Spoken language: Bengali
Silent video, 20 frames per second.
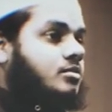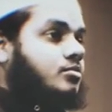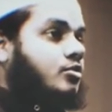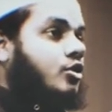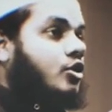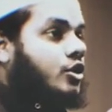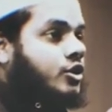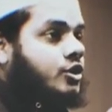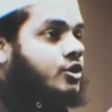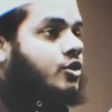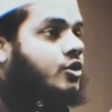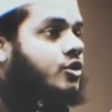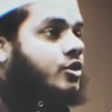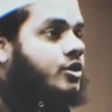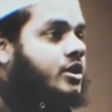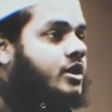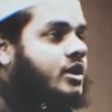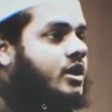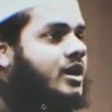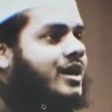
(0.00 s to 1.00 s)
ভয় করে
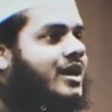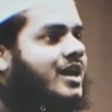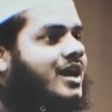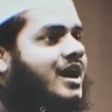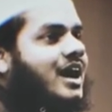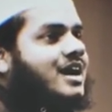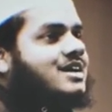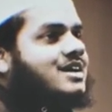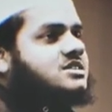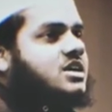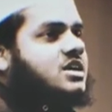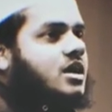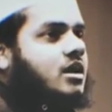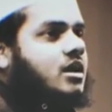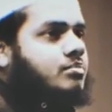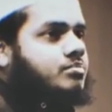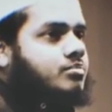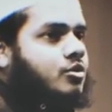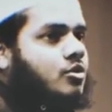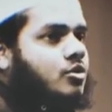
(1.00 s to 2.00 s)
আর যারা
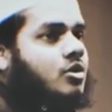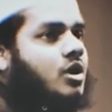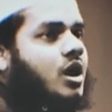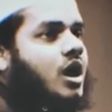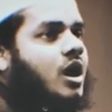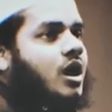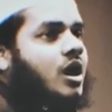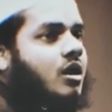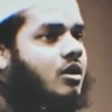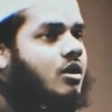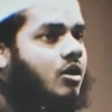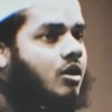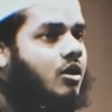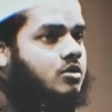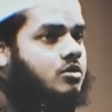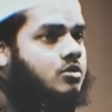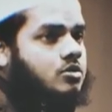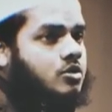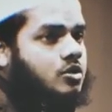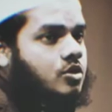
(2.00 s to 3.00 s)
বোকা
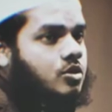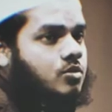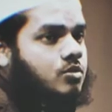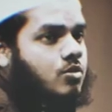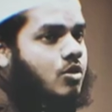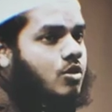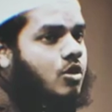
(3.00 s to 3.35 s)
গর্ধব